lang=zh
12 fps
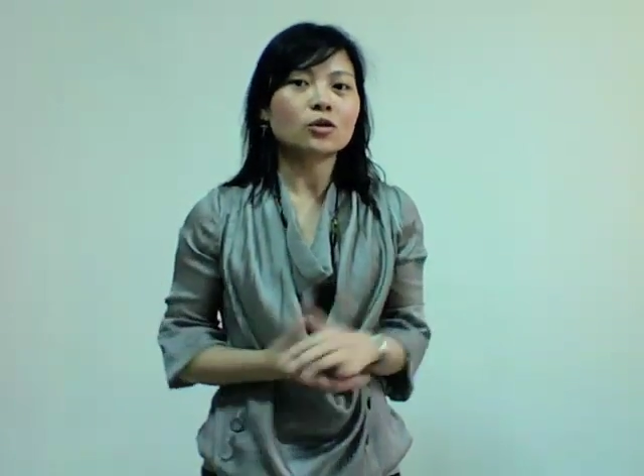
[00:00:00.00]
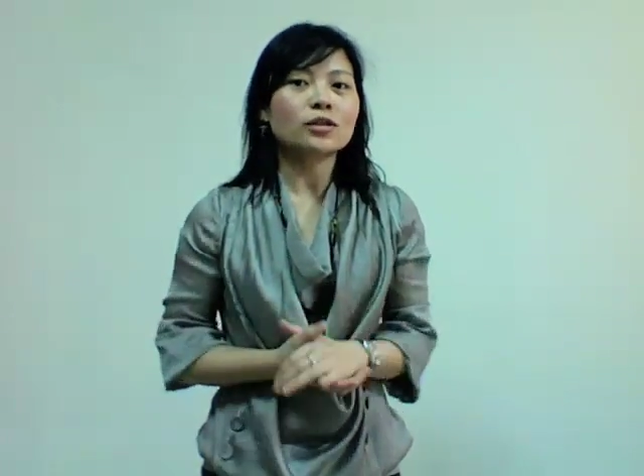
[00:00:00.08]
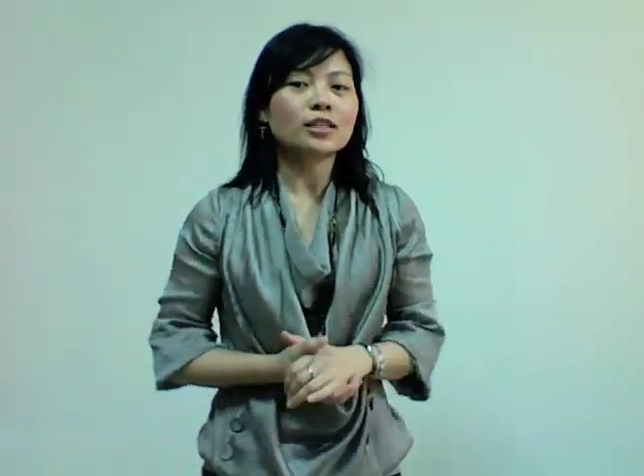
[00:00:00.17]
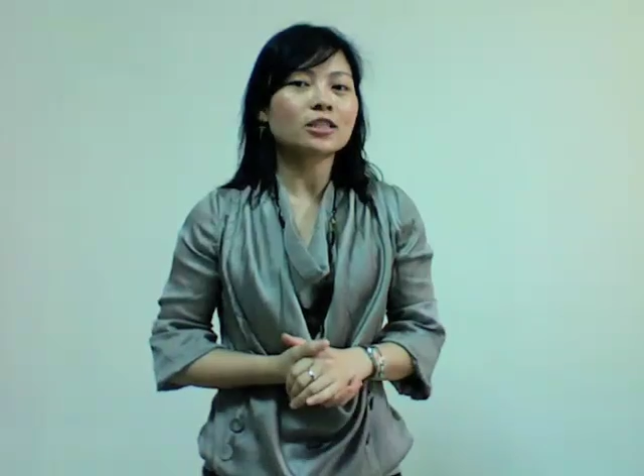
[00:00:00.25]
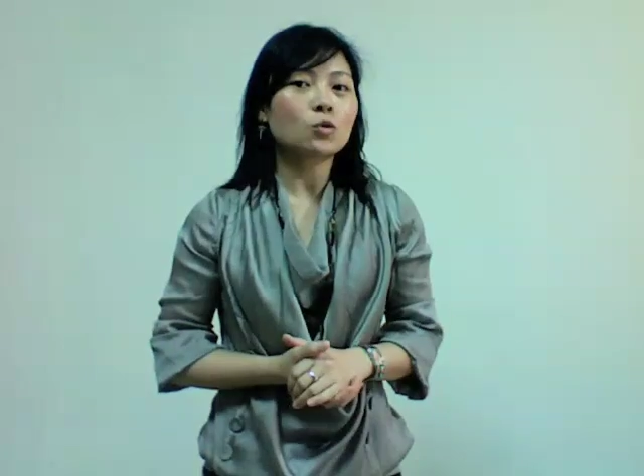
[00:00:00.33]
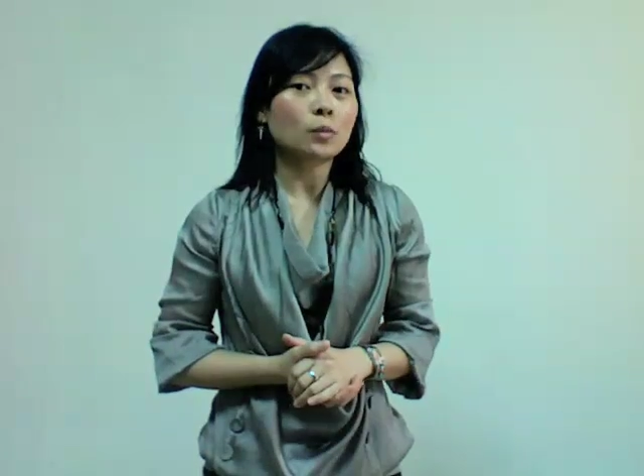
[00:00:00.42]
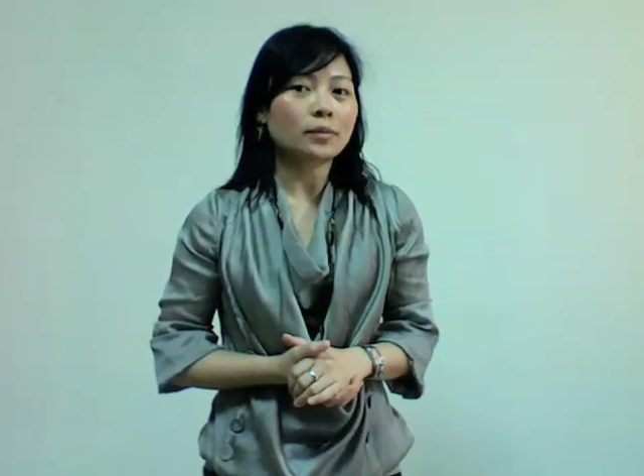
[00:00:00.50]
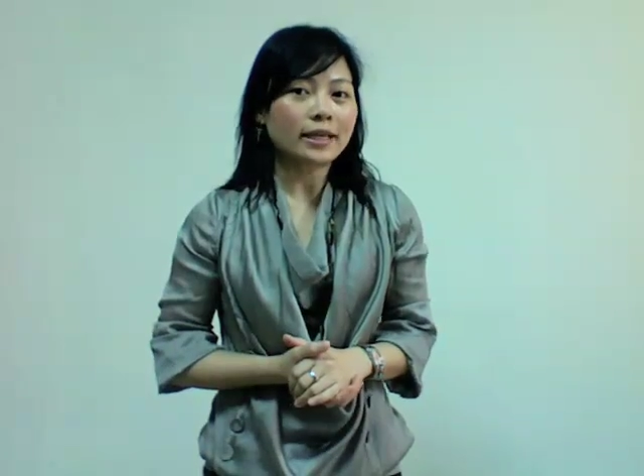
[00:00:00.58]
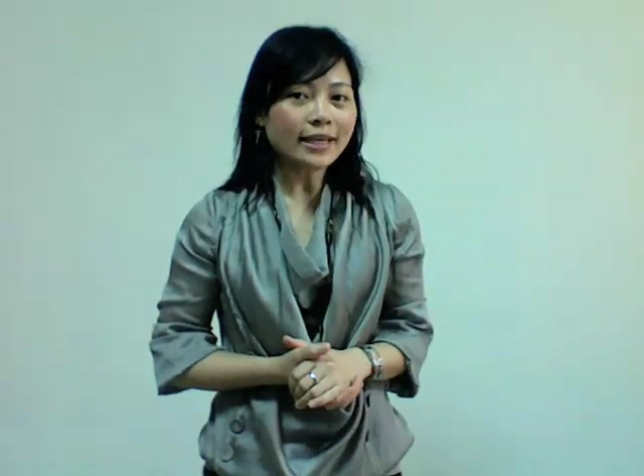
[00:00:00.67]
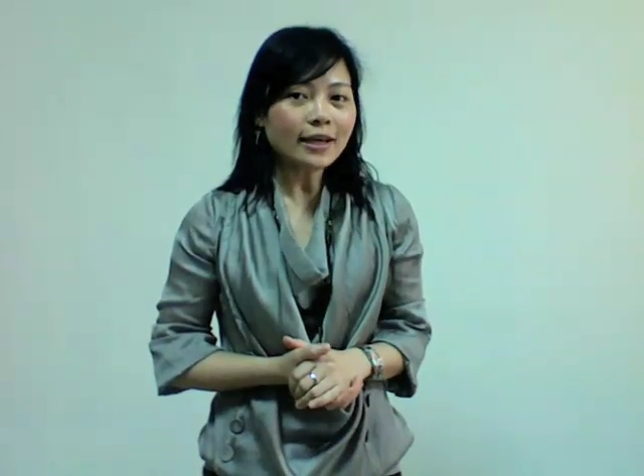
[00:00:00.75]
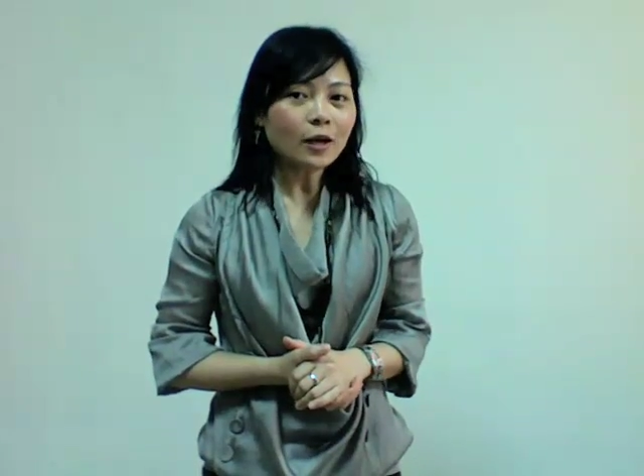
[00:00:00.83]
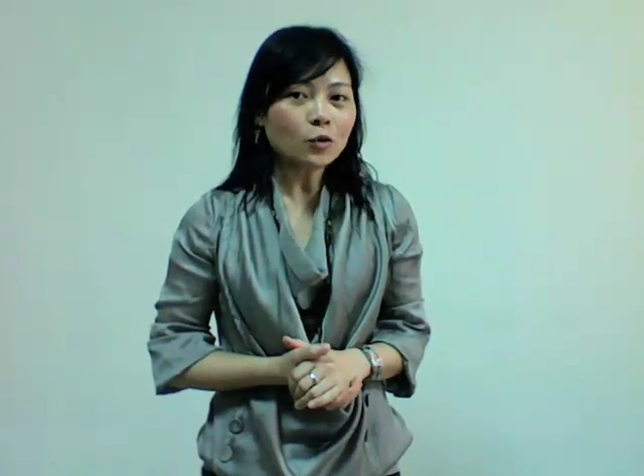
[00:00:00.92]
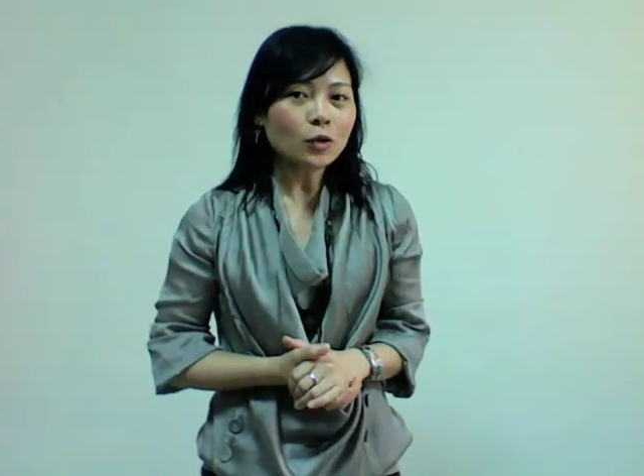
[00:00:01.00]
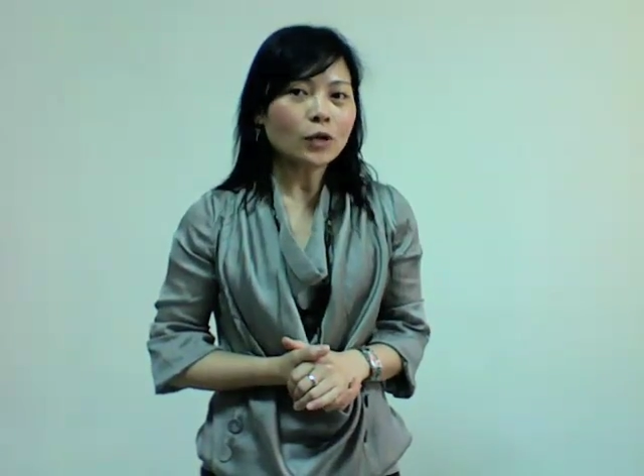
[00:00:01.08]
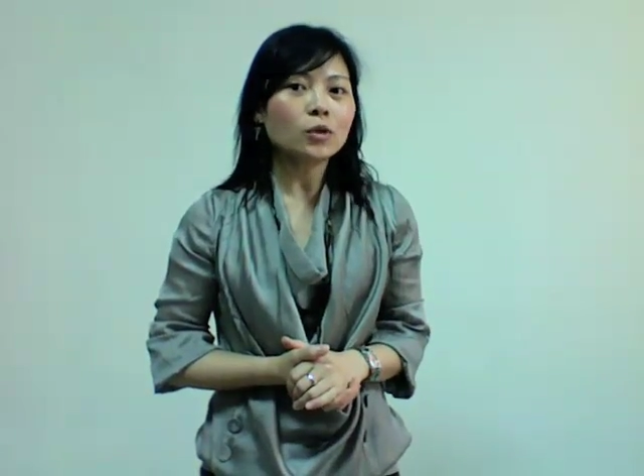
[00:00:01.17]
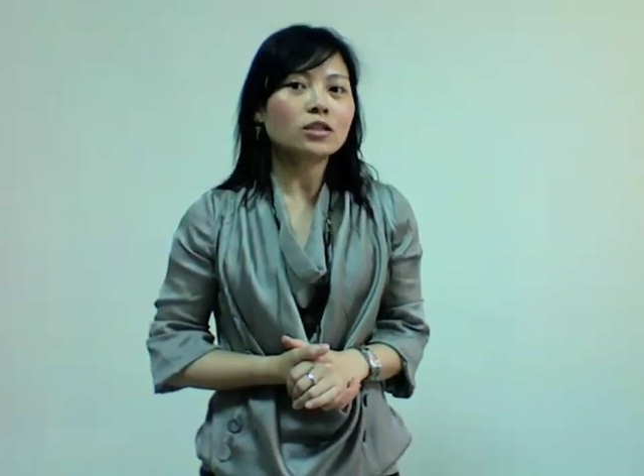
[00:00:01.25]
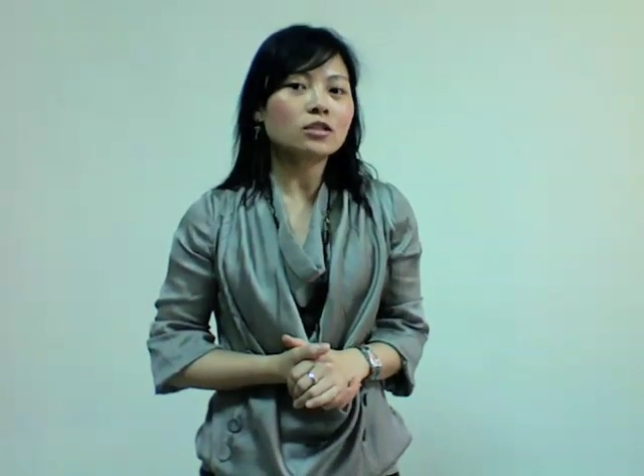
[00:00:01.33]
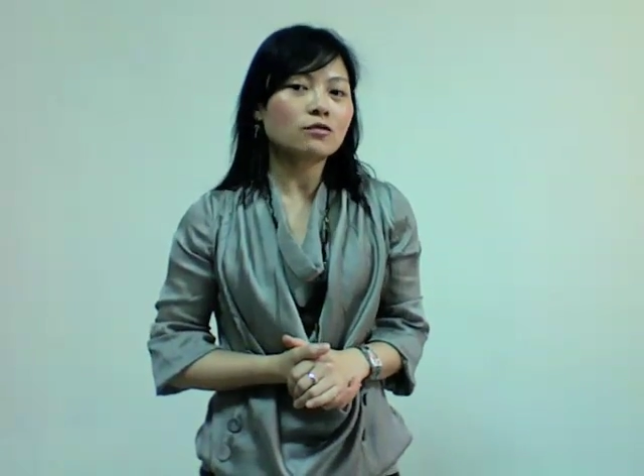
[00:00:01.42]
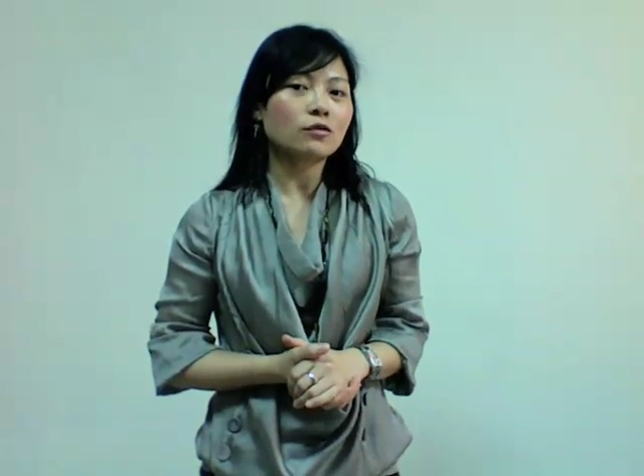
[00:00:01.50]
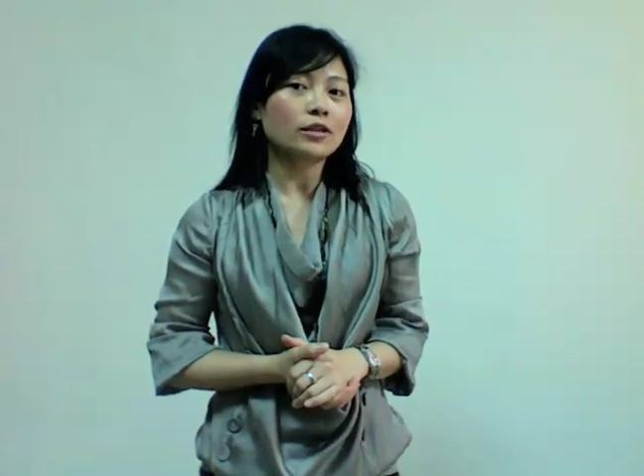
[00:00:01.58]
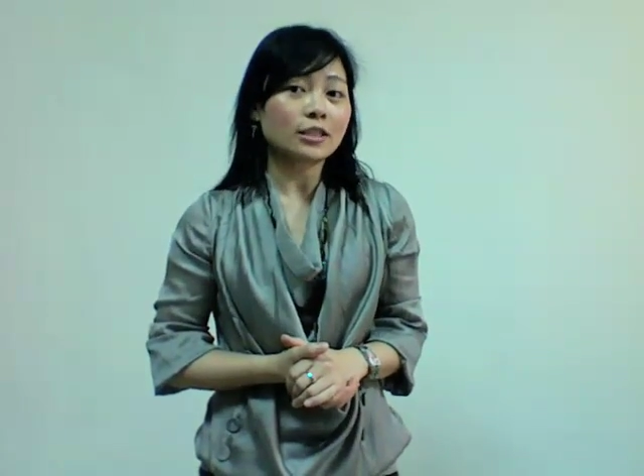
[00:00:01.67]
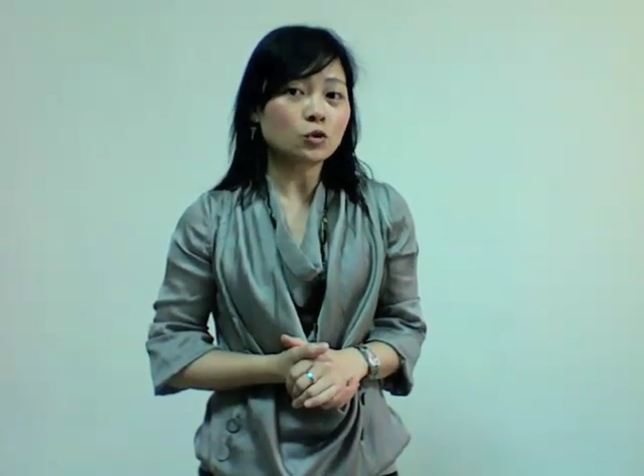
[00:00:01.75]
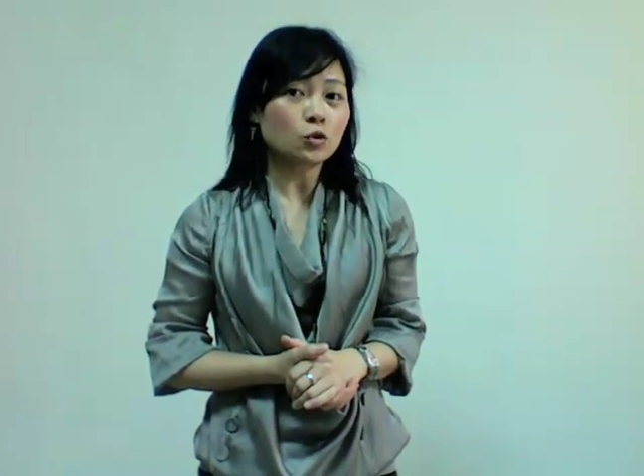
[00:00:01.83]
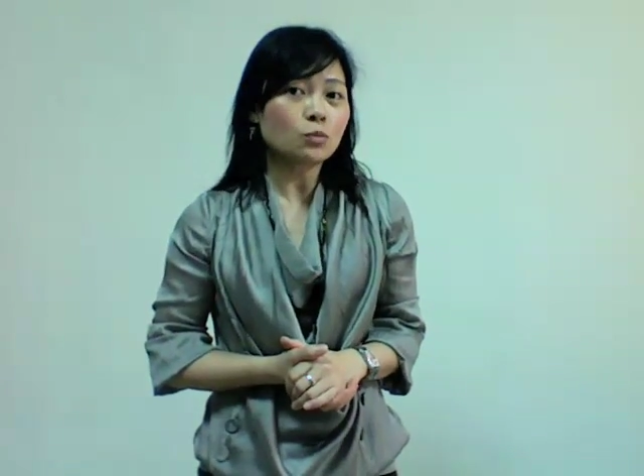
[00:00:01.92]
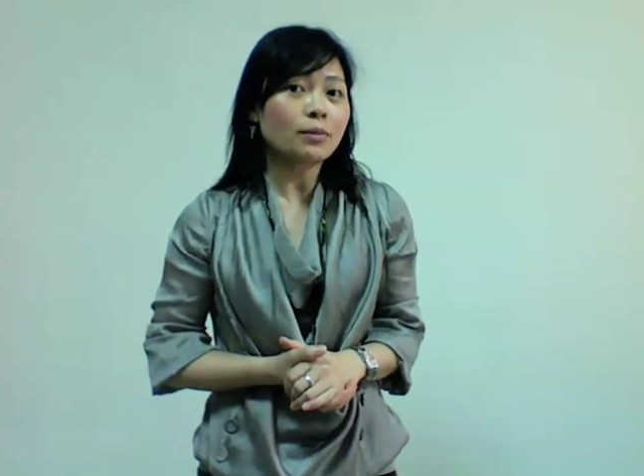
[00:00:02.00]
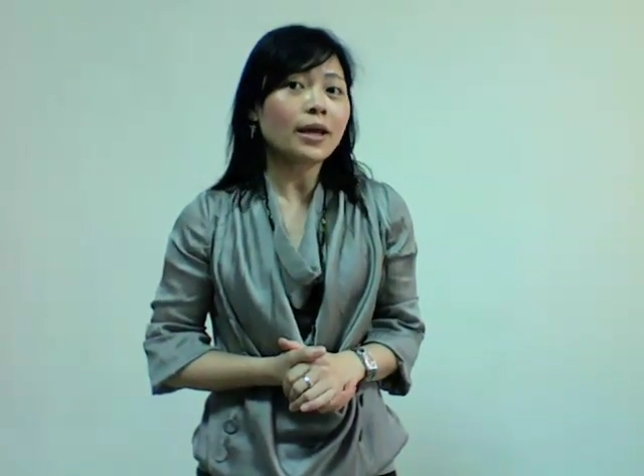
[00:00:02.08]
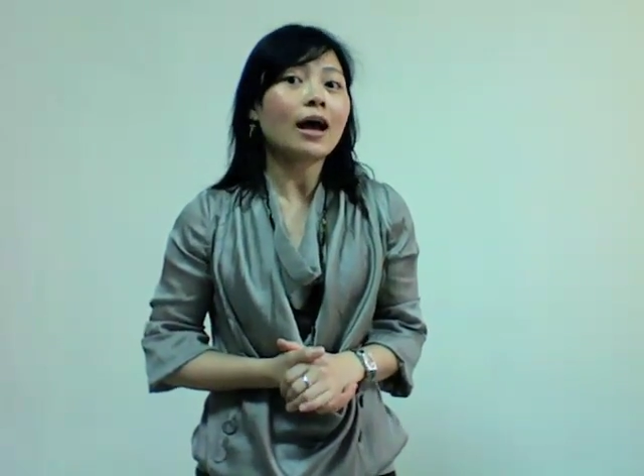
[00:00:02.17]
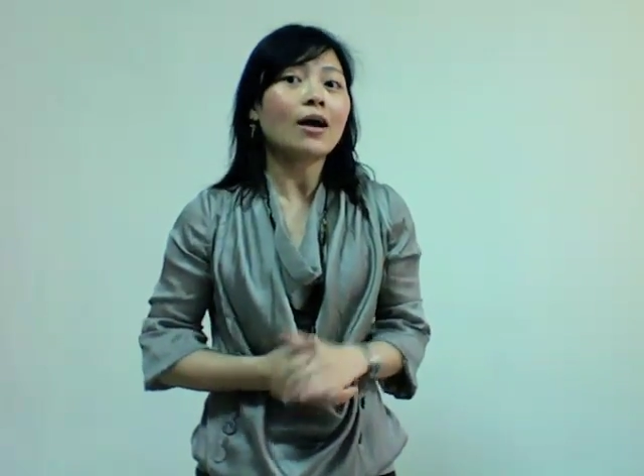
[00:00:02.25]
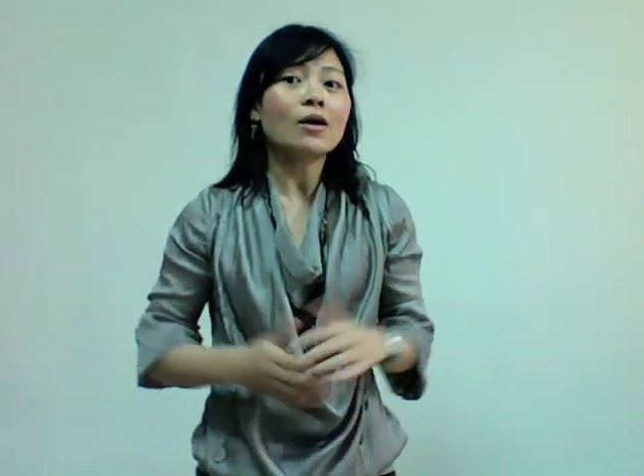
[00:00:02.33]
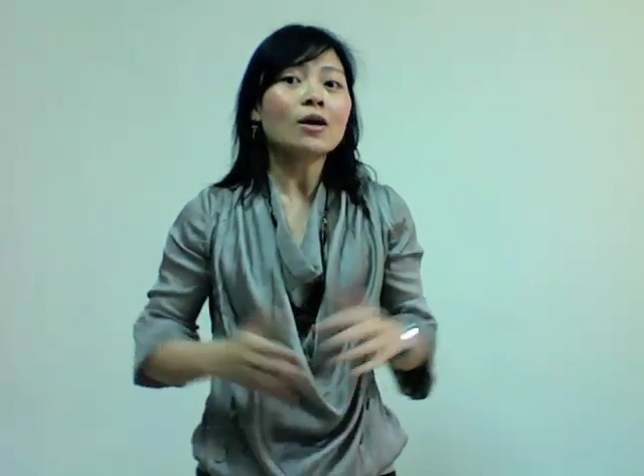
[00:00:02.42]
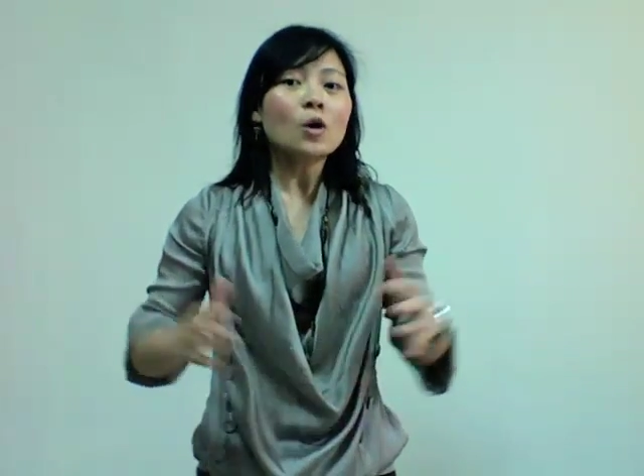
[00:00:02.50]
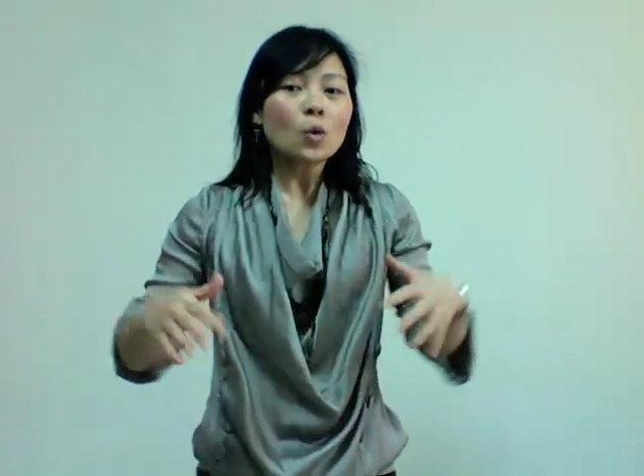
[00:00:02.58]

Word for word: 但是我们的医疗团队是否已经准备好